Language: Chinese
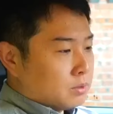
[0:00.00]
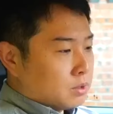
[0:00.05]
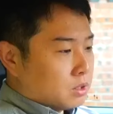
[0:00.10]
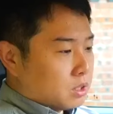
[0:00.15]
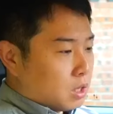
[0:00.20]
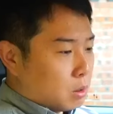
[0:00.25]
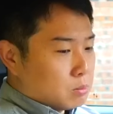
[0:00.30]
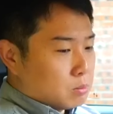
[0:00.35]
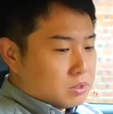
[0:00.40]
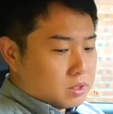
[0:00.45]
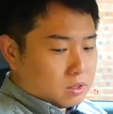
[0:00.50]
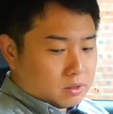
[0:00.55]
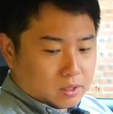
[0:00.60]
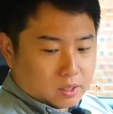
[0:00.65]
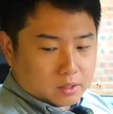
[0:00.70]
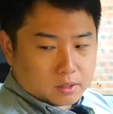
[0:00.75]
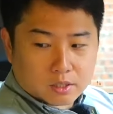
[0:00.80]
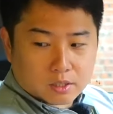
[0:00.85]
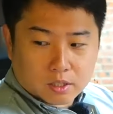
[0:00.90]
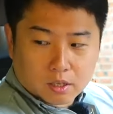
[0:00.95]
那我们今
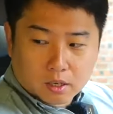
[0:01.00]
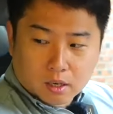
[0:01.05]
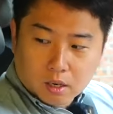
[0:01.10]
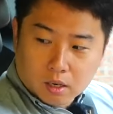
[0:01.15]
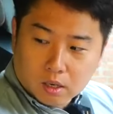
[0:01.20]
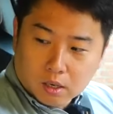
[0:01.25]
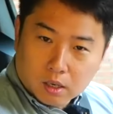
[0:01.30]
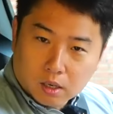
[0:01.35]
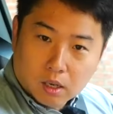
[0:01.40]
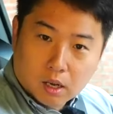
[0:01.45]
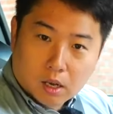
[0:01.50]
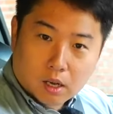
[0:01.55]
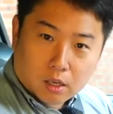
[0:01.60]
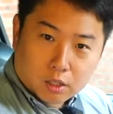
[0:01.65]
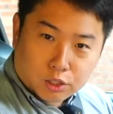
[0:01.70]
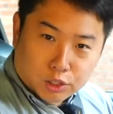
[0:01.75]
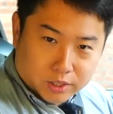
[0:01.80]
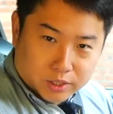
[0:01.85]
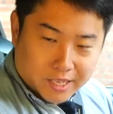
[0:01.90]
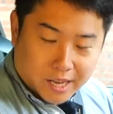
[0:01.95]
天呢是
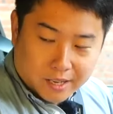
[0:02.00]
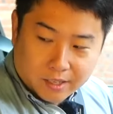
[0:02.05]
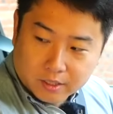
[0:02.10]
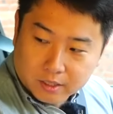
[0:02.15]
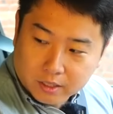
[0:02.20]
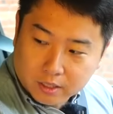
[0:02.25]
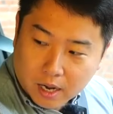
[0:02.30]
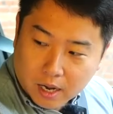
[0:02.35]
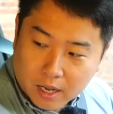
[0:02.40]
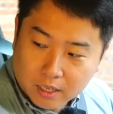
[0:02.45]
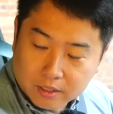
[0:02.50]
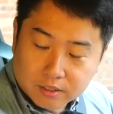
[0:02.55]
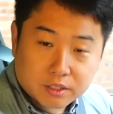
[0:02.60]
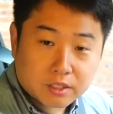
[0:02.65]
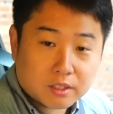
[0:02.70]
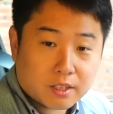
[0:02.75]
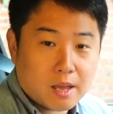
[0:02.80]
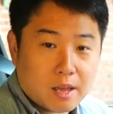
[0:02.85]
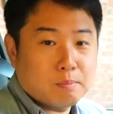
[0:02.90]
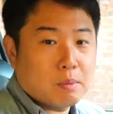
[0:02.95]
呃试驾的这个
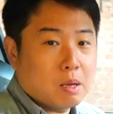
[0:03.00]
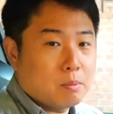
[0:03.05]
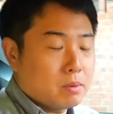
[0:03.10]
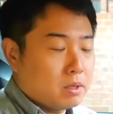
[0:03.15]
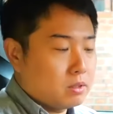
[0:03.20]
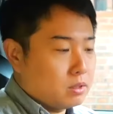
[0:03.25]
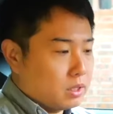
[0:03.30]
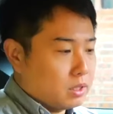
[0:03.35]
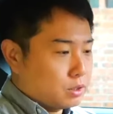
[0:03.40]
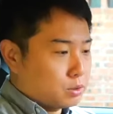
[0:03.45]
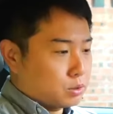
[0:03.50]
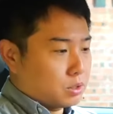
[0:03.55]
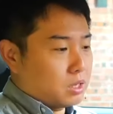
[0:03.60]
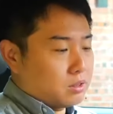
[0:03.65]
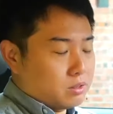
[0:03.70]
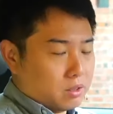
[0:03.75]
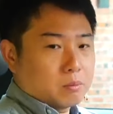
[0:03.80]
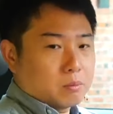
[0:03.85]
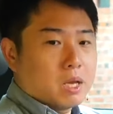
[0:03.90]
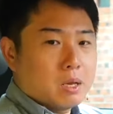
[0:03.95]
ST Line 版本，也就是它
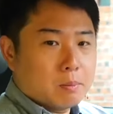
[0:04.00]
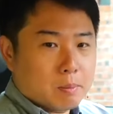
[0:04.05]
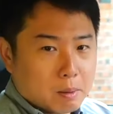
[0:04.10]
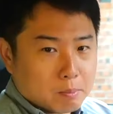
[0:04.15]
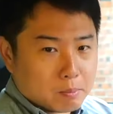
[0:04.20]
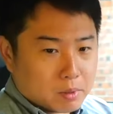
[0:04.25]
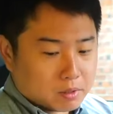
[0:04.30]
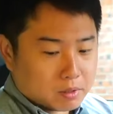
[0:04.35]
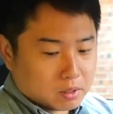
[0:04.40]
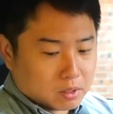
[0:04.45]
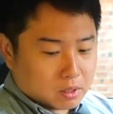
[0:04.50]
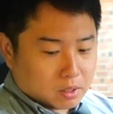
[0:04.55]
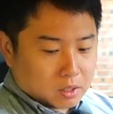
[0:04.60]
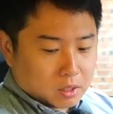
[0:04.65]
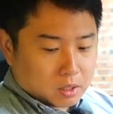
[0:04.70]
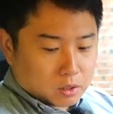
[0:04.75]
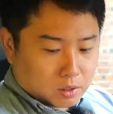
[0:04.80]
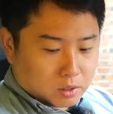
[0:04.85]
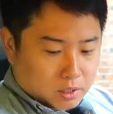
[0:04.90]
顶配版本，所以